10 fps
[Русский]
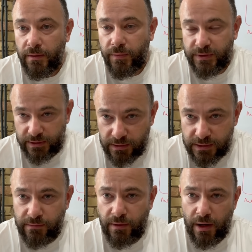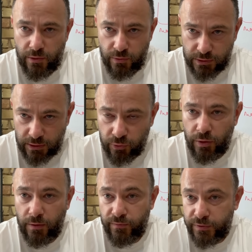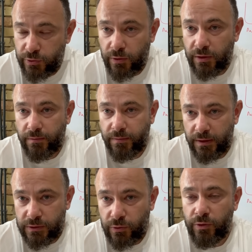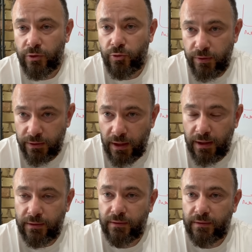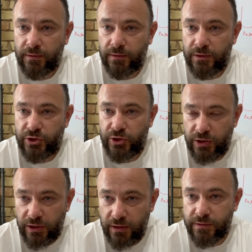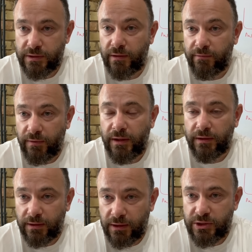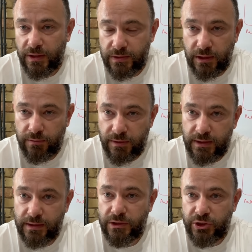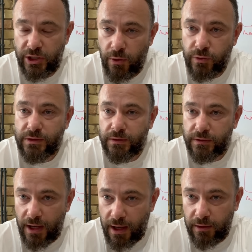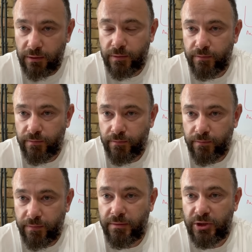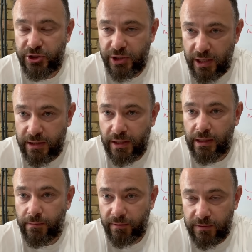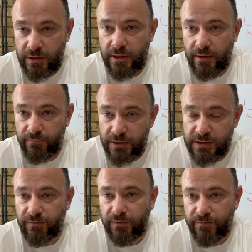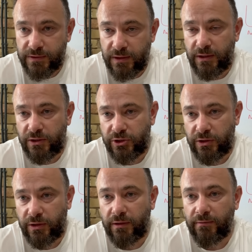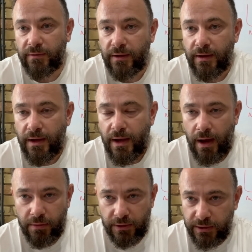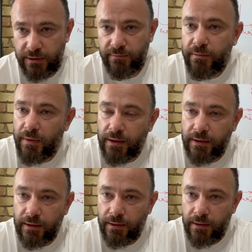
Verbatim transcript: по согласованию с которым все это происходит, губернатор Черниговской военно-гражданской администрации ЧАУС дал помещение для проведения выставки в центре Чернигова. Обратите внимание,